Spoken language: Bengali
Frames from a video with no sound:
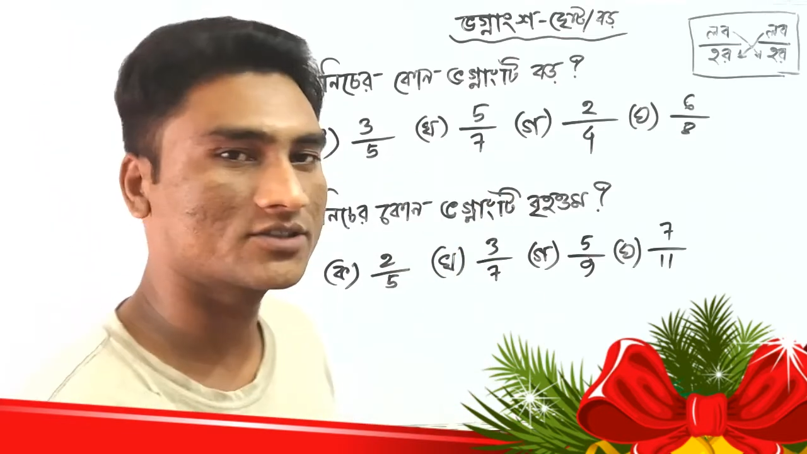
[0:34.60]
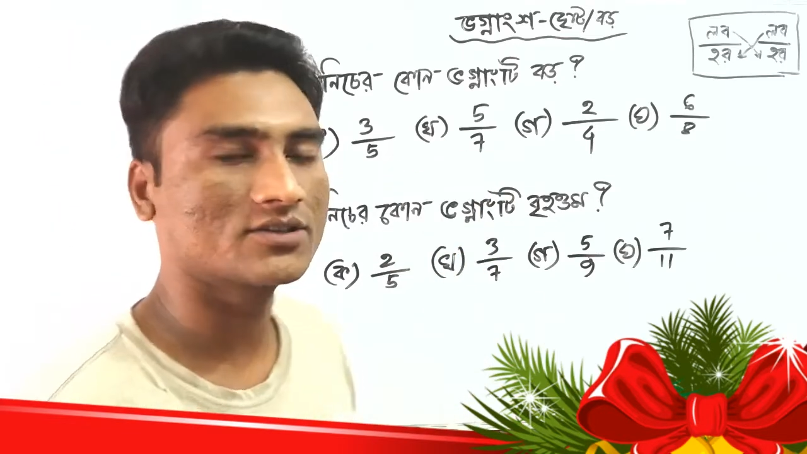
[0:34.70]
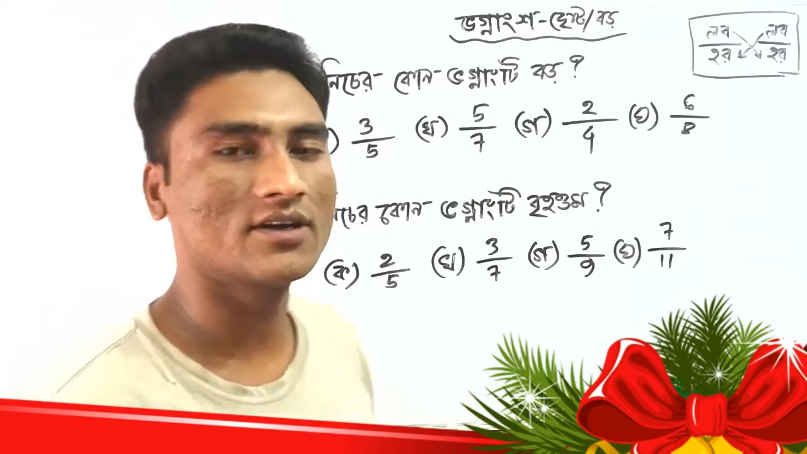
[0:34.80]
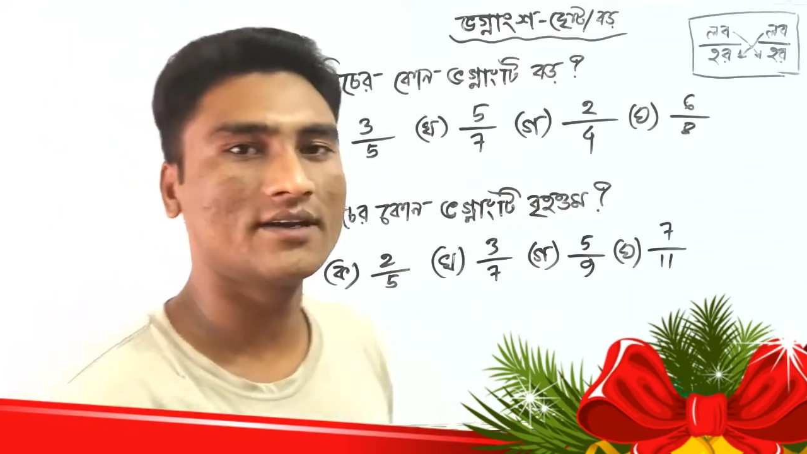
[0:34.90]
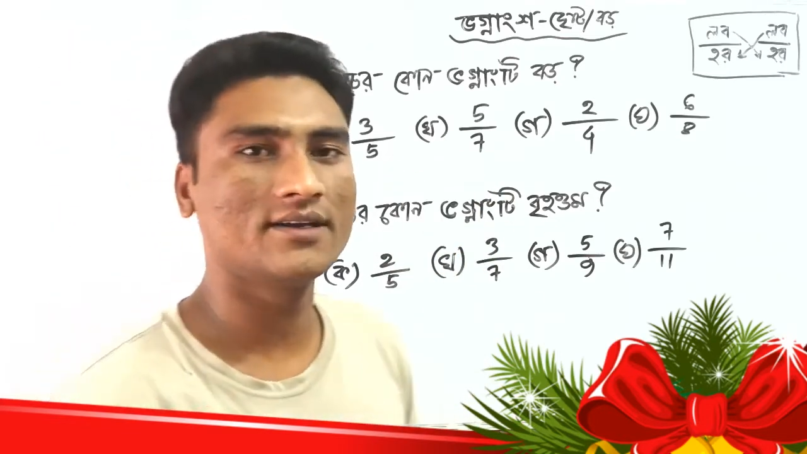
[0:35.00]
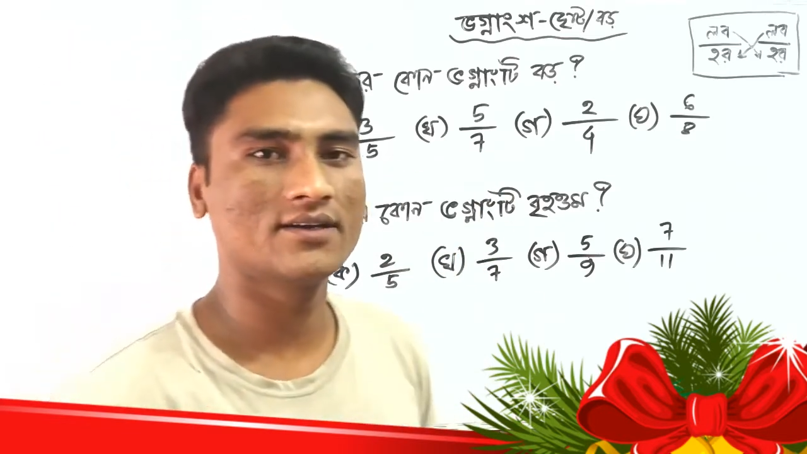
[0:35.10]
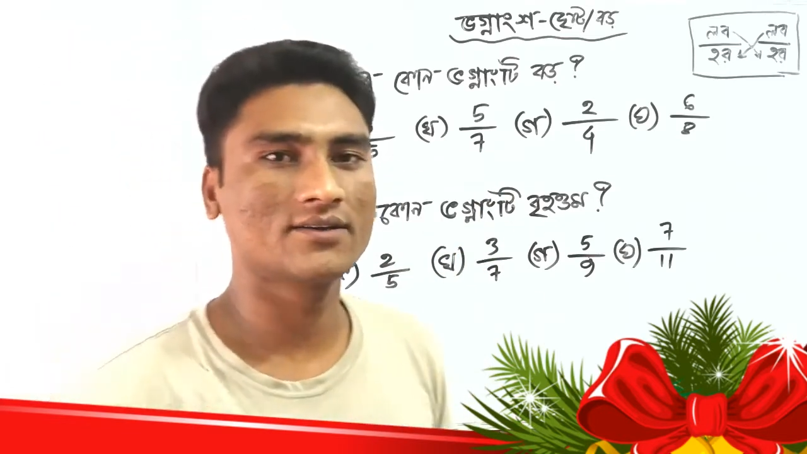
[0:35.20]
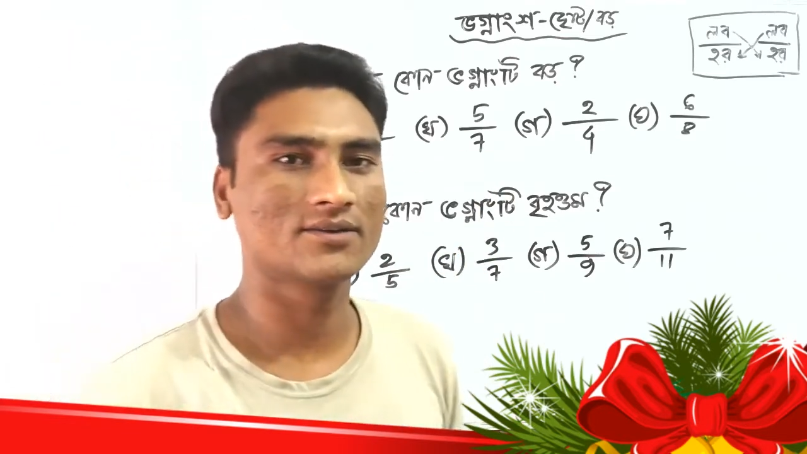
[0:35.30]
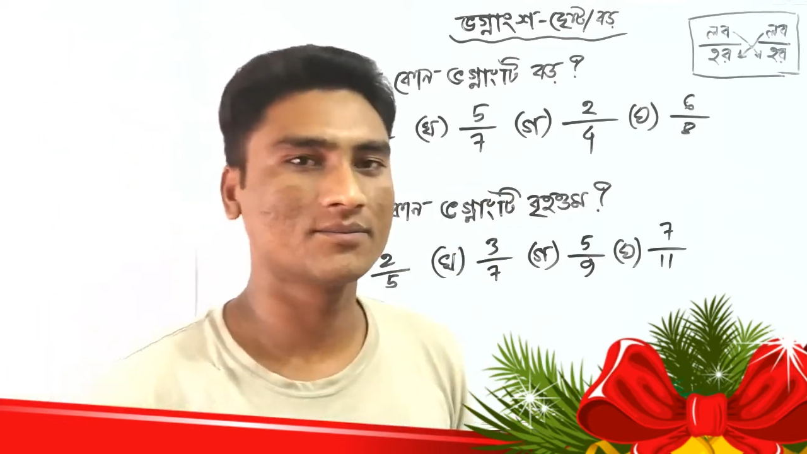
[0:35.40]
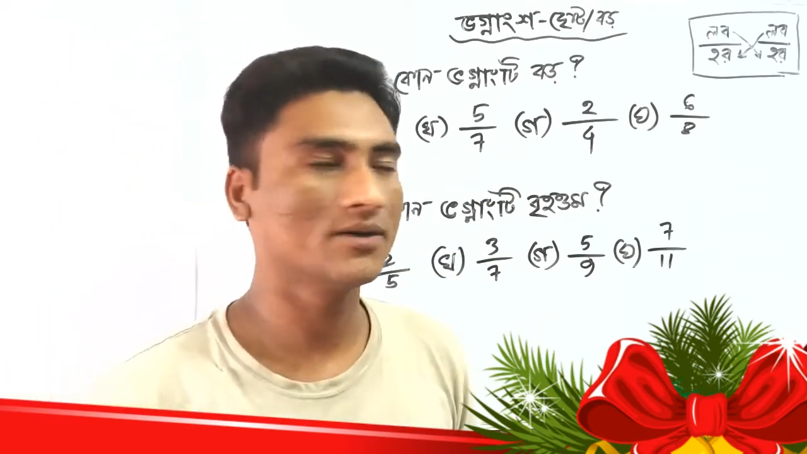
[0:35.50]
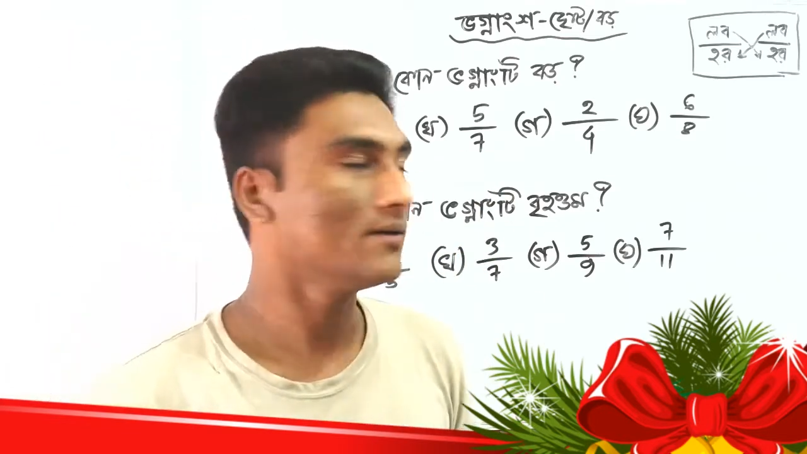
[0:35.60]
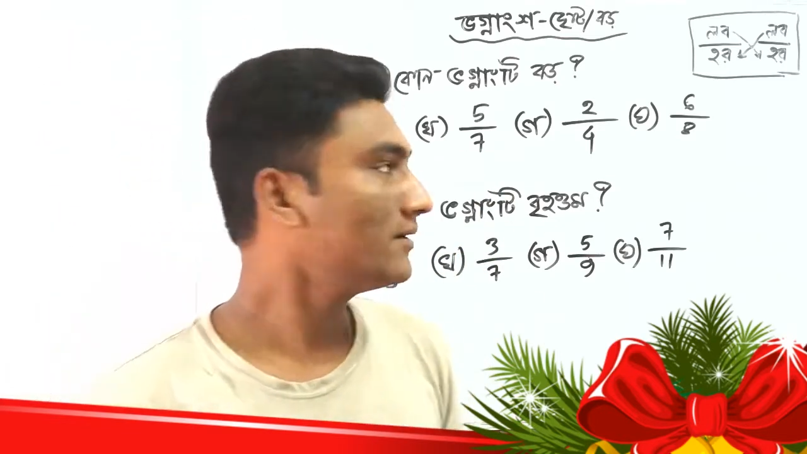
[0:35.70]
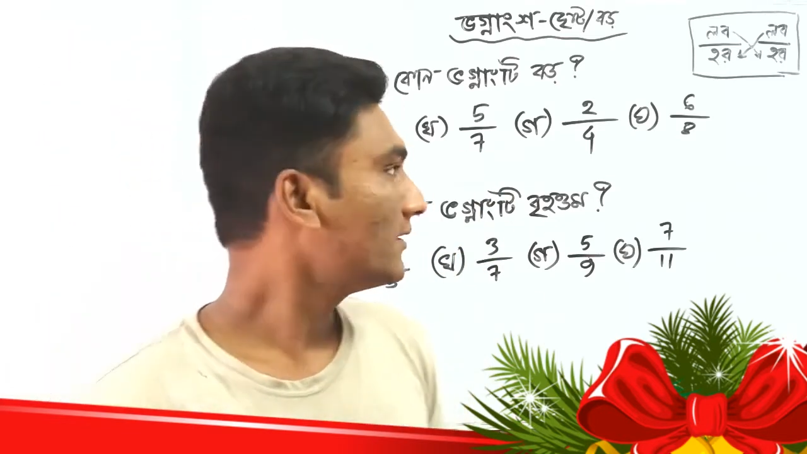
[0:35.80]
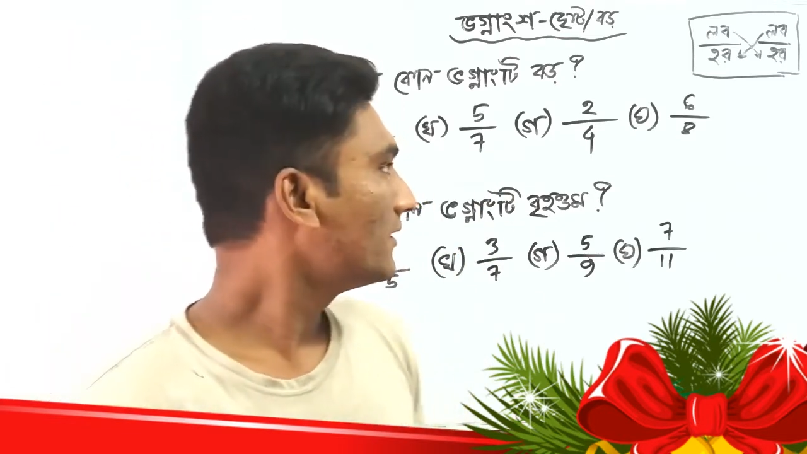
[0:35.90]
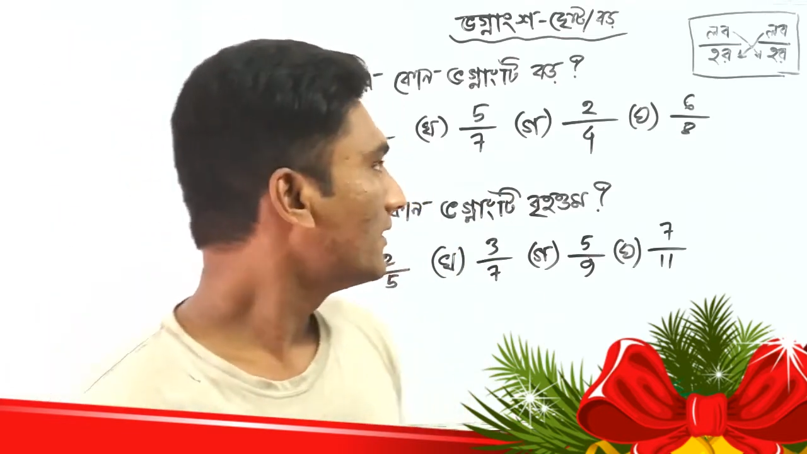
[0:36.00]
অংশগুলো নির্ণয় করব
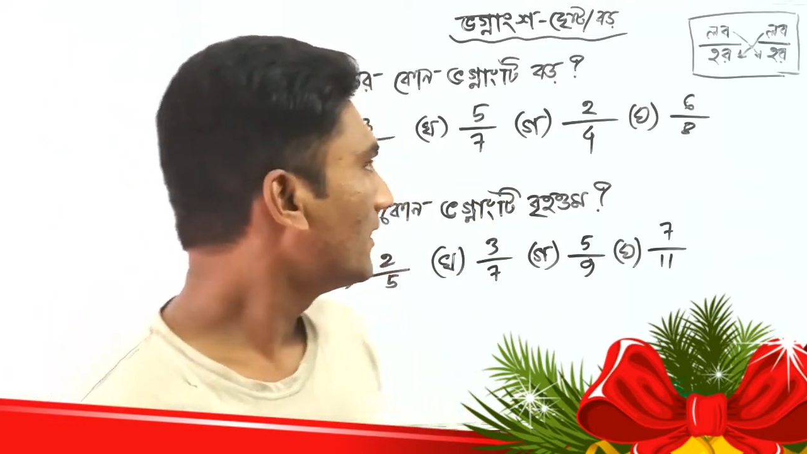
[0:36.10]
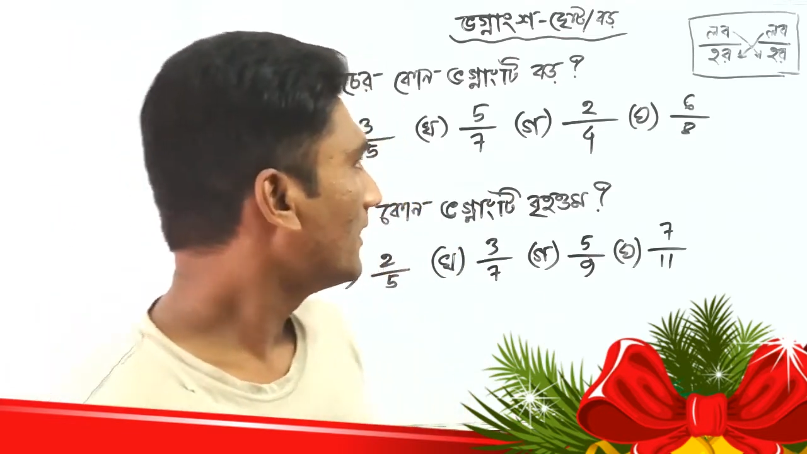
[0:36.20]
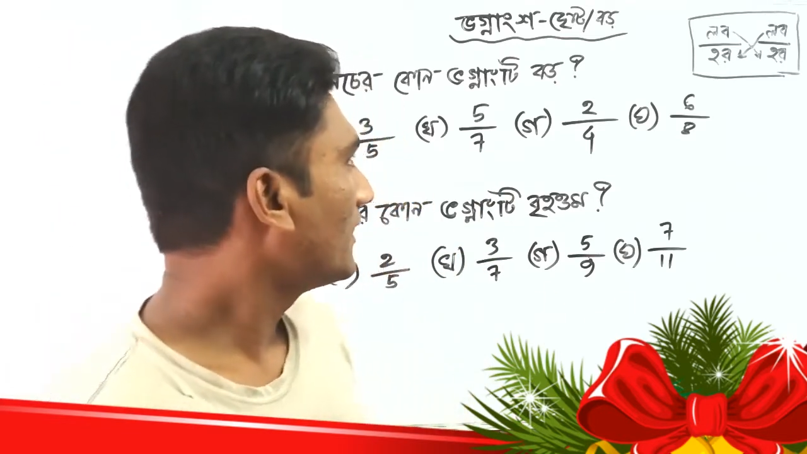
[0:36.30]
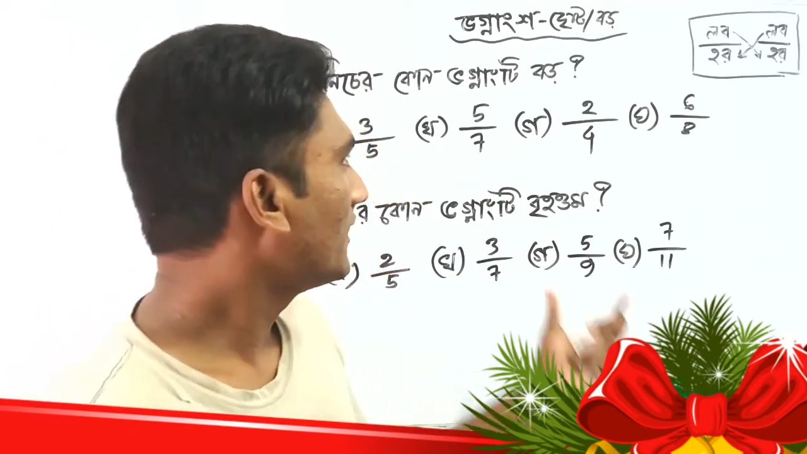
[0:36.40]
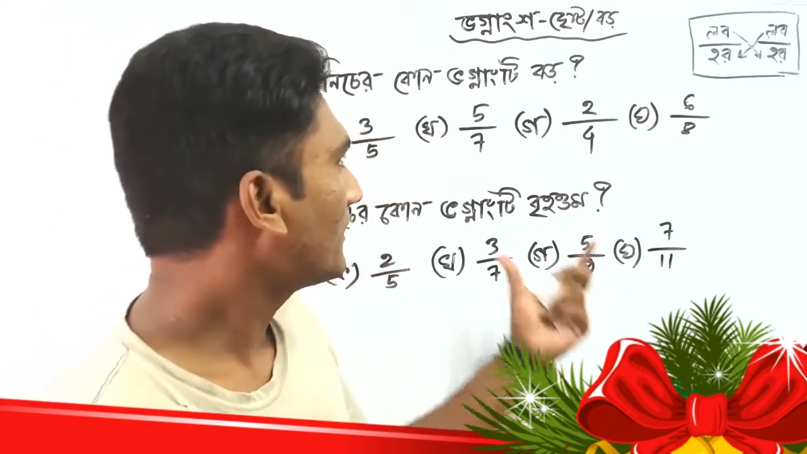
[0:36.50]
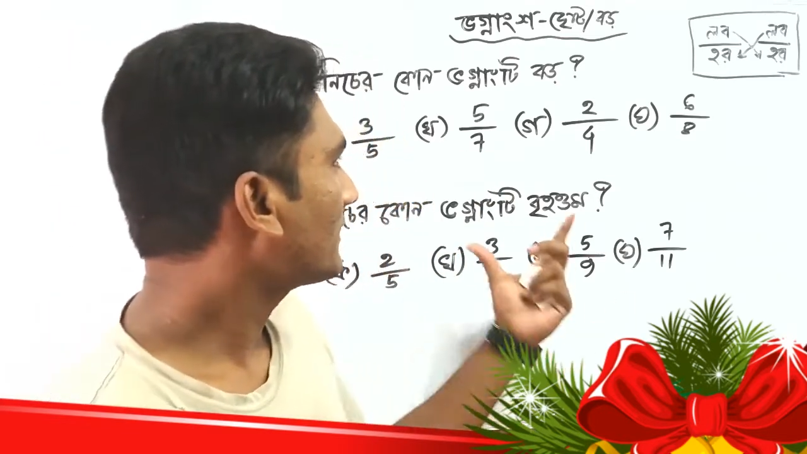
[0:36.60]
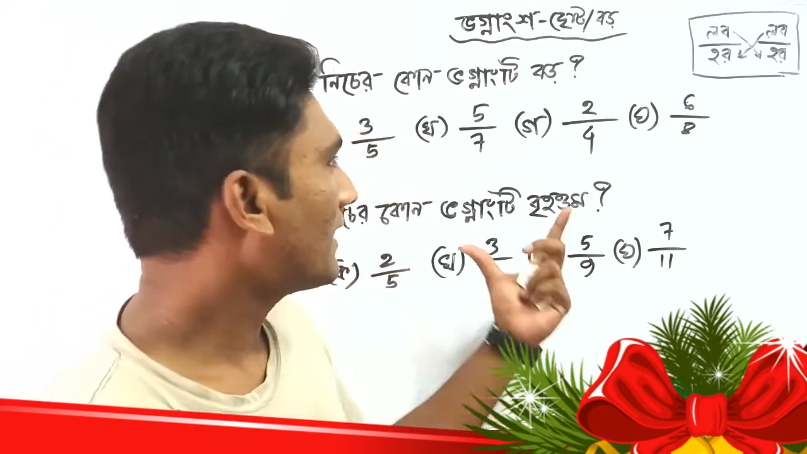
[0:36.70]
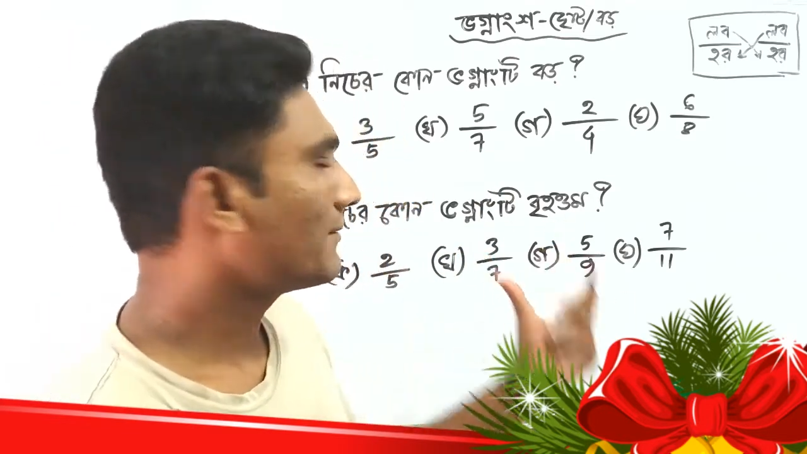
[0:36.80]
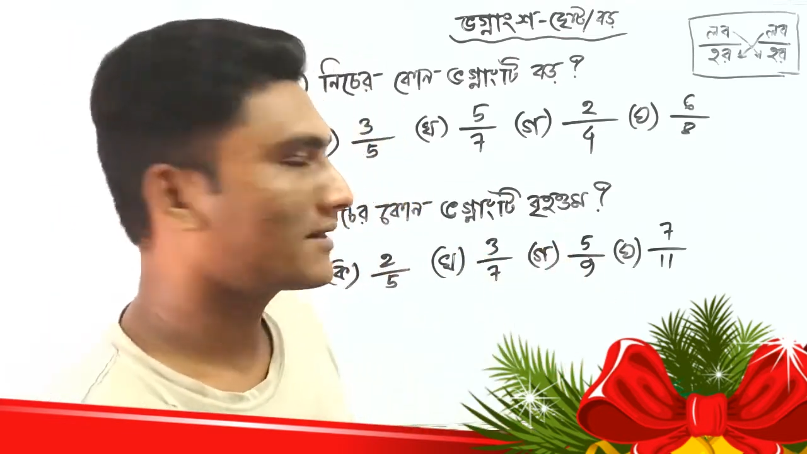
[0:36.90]
এটা